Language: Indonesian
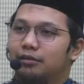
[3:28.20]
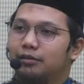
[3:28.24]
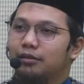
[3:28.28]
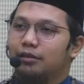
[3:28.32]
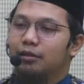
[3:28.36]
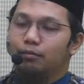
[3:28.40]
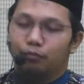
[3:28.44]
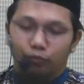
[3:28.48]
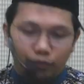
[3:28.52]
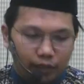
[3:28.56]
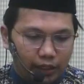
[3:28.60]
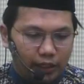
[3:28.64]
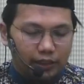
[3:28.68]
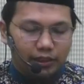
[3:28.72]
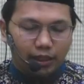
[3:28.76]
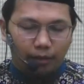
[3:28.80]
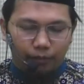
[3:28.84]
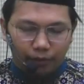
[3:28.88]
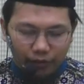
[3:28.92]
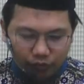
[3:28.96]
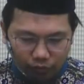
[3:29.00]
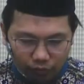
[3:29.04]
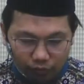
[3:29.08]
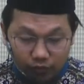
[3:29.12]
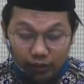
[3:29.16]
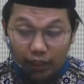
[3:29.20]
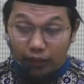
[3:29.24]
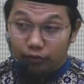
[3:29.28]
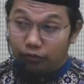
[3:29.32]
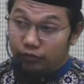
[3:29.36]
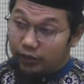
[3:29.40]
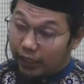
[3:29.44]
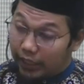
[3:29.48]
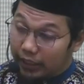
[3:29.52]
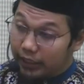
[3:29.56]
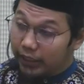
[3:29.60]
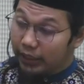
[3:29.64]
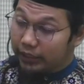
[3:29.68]
Kemudian sampai Jogja itu
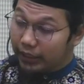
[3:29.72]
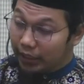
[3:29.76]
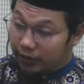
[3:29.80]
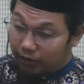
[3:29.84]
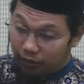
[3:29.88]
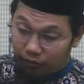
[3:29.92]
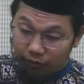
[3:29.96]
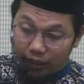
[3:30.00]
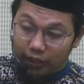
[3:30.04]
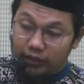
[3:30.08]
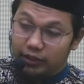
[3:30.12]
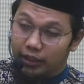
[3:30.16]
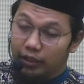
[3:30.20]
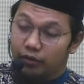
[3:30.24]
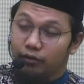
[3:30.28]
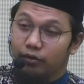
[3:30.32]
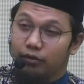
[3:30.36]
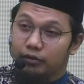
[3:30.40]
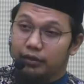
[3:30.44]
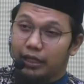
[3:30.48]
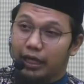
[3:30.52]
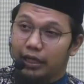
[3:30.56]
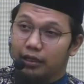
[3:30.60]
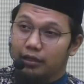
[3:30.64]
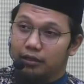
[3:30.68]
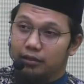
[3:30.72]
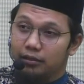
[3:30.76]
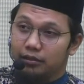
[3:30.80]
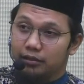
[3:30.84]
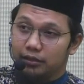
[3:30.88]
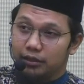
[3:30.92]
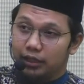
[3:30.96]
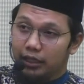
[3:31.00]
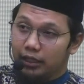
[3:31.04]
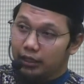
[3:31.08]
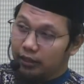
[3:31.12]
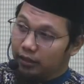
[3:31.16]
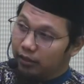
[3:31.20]
saya lihat ada orang jenggotan
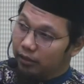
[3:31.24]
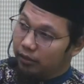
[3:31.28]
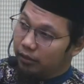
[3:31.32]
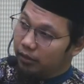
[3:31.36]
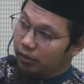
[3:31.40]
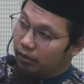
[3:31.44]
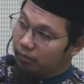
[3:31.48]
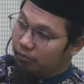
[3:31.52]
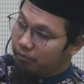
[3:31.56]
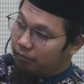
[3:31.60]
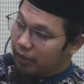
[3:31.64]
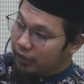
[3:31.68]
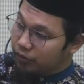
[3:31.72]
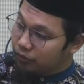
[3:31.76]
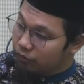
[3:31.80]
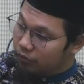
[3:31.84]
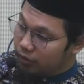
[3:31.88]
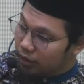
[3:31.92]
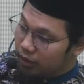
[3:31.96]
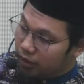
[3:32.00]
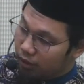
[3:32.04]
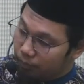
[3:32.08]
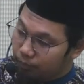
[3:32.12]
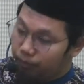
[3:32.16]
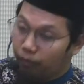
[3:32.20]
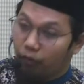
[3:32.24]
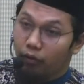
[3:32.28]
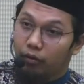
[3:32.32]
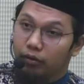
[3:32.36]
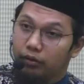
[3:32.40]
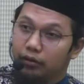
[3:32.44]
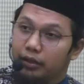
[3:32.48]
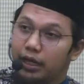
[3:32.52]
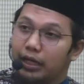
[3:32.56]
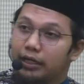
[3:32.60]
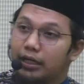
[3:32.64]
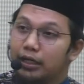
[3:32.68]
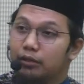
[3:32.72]
ya masuk ke
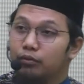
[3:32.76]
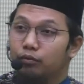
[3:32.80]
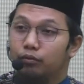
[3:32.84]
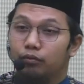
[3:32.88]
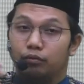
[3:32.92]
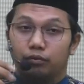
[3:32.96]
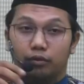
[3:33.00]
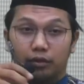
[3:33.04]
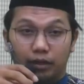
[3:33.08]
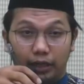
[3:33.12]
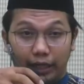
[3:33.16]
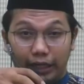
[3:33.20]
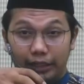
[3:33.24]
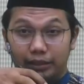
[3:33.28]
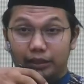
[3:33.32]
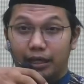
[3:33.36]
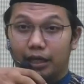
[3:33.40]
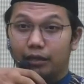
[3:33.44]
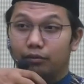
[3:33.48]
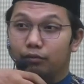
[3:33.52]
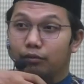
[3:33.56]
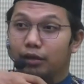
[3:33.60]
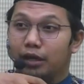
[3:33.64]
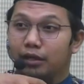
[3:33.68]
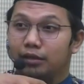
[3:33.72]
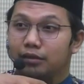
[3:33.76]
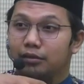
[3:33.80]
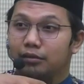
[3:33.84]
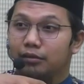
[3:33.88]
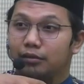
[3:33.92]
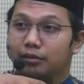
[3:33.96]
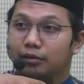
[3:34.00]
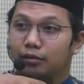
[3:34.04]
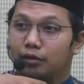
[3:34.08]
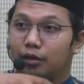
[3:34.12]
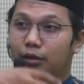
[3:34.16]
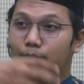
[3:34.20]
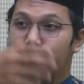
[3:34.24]
gerbong karena dulu kereta itu kan
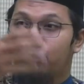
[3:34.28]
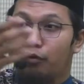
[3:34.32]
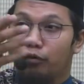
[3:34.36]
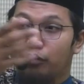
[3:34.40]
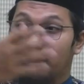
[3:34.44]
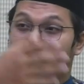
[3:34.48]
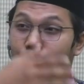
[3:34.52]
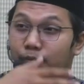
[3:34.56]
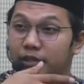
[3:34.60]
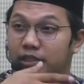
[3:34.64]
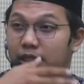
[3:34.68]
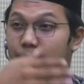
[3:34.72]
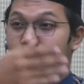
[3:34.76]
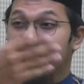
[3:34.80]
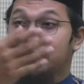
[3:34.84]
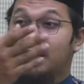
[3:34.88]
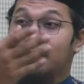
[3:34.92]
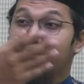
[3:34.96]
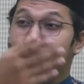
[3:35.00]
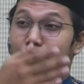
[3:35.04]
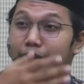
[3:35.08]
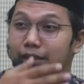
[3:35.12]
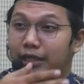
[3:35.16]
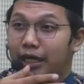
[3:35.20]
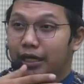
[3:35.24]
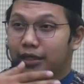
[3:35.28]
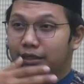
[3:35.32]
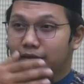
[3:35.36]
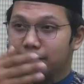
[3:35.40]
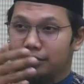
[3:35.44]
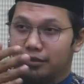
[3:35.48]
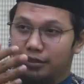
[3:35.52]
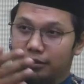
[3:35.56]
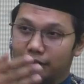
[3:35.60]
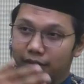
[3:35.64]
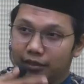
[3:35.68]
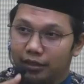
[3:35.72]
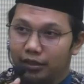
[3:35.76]
gerbongnya bisa pindah-pindah gitu
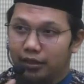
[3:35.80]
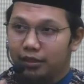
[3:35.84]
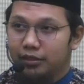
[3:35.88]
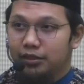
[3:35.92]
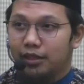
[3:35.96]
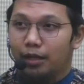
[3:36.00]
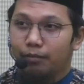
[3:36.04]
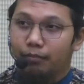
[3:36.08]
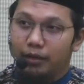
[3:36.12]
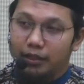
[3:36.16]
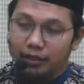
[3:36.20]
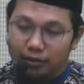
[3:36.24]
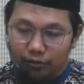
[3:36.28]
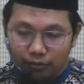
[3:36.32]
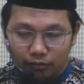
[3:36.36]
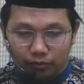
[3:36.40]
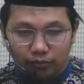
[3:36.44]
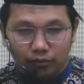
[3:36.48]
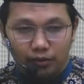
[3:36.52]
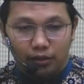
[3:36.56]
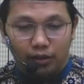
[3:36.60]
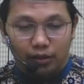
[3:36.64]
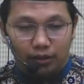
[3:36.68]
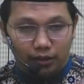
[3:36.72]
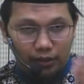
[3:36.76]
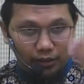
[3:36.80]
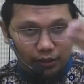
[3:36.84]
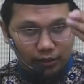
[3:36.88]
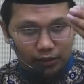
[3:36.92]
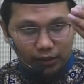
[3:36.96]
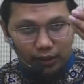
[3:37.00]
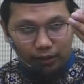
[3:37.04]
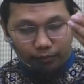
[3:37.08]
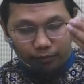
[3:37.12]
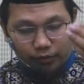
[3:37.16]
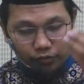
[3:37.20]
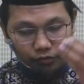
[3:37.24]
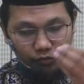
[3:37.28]
ya zaman itu.
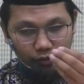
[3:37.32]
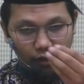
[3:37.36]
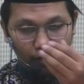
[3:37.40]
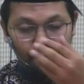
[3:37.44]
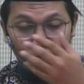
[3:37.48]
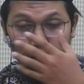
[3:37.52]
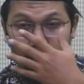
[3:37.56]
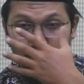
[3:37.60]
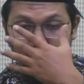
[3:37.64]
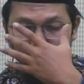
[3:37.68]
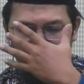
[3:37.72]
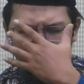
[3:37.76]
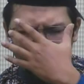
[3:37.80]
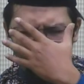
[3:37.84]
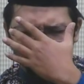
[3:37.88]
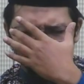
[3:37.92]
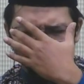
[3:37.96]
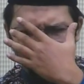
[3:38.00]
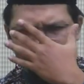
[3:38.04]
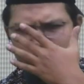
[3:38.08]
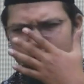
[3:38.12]
Dia masuk gerbong saya,